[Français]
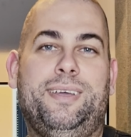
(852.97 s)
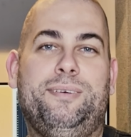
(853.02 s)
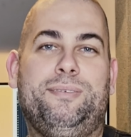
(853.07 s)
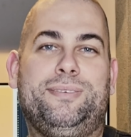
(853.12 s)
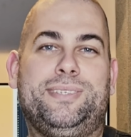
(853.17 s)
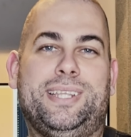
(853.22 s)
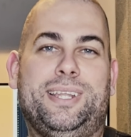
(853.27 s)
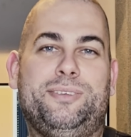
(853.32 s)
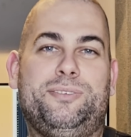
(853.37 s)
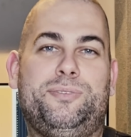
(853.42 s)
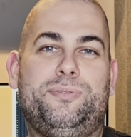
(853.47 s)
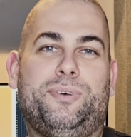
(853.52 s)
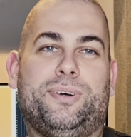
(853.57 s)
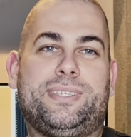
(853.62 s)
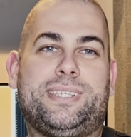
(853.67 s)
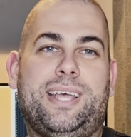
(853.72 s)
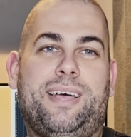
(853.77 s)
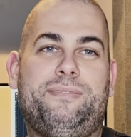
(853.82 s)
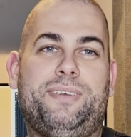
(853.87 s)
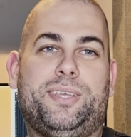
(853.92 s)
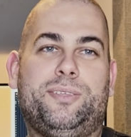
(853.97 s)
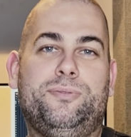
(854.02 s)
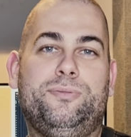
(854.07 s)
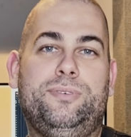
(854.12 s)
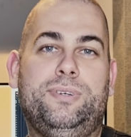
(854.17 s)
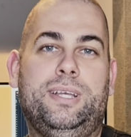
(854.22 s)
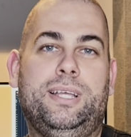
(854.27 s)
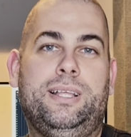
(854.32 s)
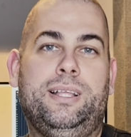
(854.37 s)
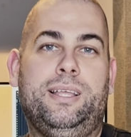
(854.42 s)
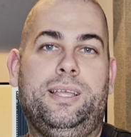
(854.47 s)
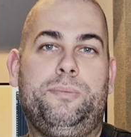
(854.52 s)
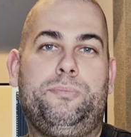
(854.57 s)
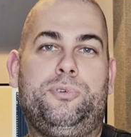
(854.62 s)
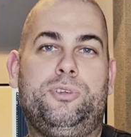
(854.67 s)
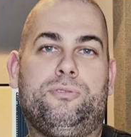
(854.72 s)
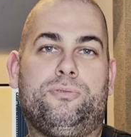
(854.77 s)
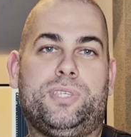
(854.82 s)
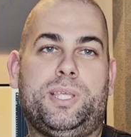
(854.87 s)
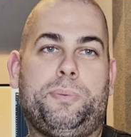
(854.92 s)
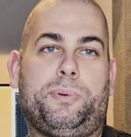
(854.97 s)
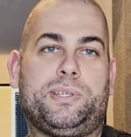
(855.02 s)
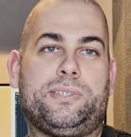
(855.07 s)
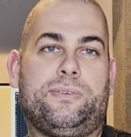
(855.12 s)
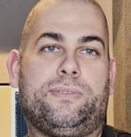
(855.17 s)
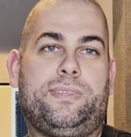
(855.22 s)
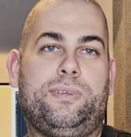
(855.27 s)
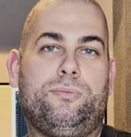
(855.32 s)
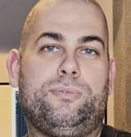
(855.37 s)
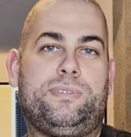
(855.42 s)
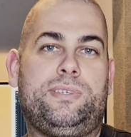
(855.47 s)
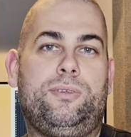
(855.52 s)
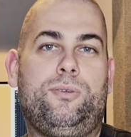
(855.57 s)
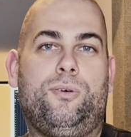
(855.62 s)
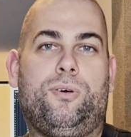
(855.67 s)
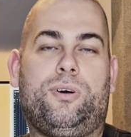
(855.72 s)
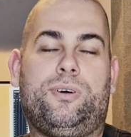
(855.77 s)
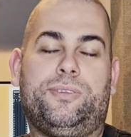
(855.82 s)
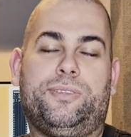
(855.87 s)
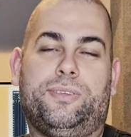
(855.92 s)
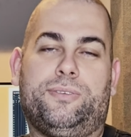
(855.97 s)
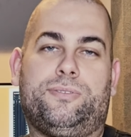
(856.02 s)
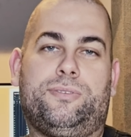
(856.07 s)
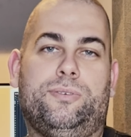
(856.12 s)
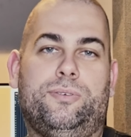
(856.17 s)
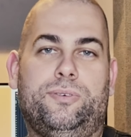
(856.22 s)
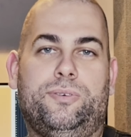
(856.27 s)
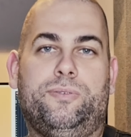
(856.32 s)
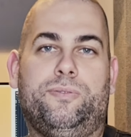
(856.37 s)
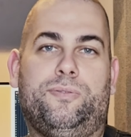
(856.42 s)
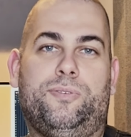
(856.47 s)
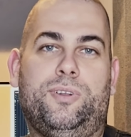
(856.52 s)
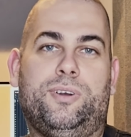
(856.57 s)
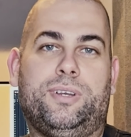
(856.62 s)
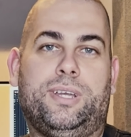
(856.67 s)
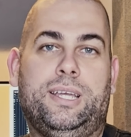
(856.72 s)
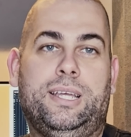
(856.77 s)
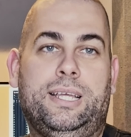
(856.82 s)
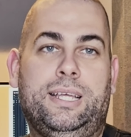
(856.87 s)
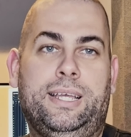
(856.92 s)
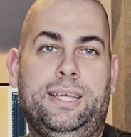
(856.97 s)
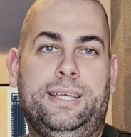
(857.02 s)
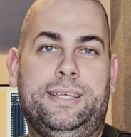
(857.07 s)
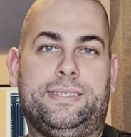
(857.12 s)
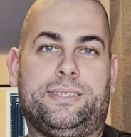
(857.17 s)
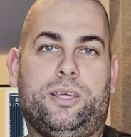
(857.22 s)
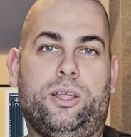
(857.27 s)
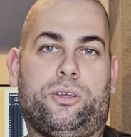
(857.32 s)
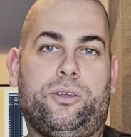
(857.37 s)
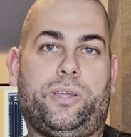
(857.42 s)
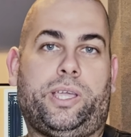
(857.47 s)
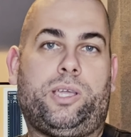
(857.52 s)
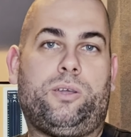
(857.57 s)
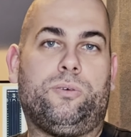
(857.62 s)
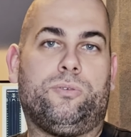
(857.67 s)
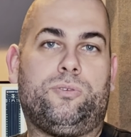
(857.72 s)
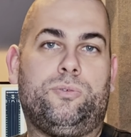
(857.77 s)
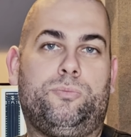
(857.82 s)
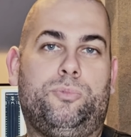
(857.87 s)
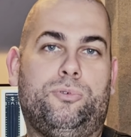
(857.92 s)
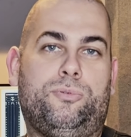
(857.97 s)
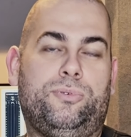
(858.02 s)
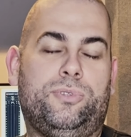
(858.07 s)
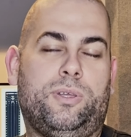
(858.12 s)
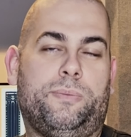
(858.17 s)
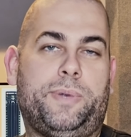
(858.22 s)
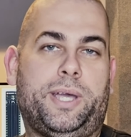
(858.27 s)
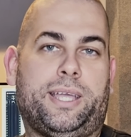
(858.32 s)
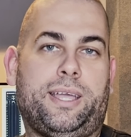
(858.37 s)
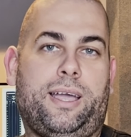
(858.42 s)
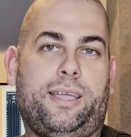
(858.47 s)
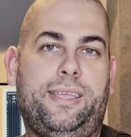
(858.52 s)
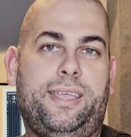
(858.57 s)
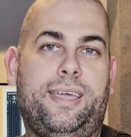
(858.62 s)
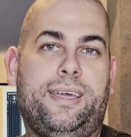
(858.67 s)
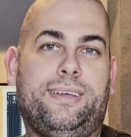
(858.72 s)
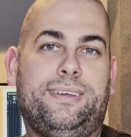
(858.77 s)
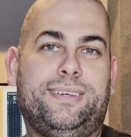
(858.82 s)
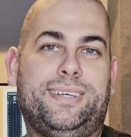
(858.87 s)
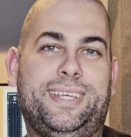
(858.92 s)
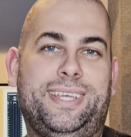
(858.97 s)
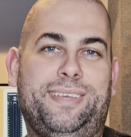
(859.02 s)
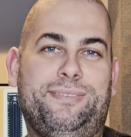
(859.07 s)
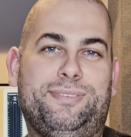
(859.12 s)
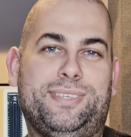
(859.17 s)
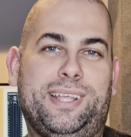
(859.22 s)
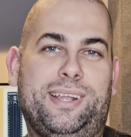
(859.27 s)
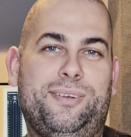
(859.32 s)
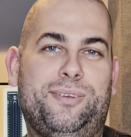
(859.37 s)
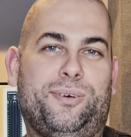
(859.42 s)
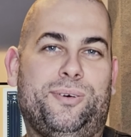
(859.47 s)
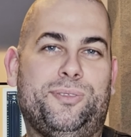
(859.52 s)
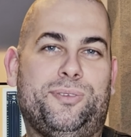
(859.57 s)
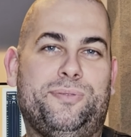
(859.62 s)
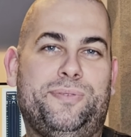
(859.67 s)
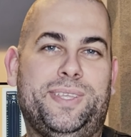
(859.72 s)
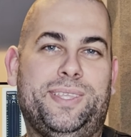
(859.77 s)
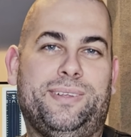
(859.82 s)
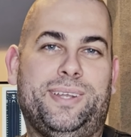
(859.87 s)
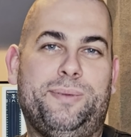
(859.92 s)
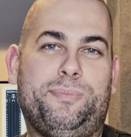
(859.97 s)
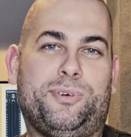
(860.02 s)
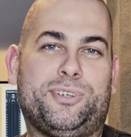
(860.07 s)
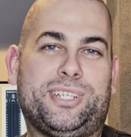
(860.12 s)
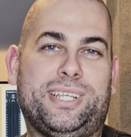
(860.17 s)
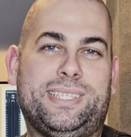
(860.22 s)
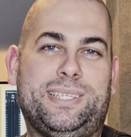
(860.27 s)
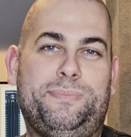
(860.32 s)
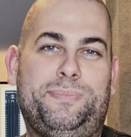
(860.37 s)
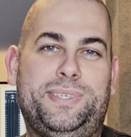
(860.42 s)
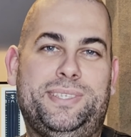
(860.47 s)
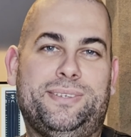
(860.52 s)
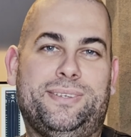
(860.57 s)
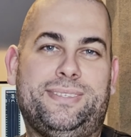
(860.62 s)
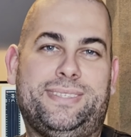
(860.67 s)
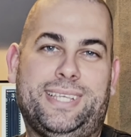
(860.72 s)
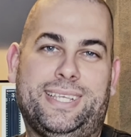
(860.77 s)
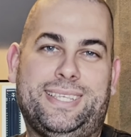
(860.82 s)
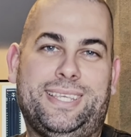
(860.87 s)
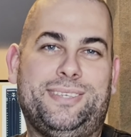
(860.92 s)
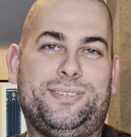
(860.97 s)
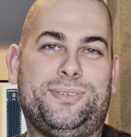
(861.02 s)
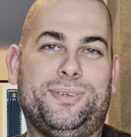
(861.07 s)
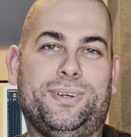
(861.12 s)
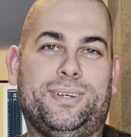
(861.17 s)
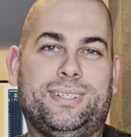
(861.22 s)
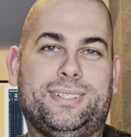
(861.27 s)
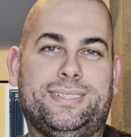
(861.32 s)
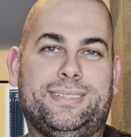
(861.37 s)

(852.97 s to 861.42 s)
Vous allez suivre ça avec nous. Puis je vous ai présenté aussi Laurent dans ce vlog. C'est quelqu'un qui compte beaucoup dans ma carrière et vous allez le retrouver dans les prochains épisodes, ça c'est sûr.